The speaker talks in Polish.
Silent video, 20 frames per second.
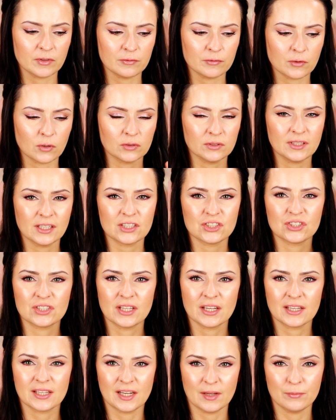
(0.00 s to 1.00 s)
w
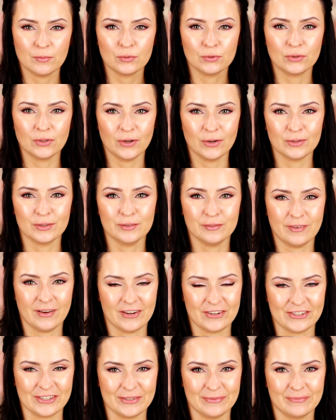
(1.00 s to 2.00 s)
kontekście kremu do
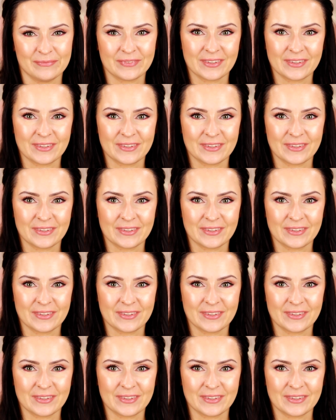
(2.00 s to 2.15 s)
twarzy.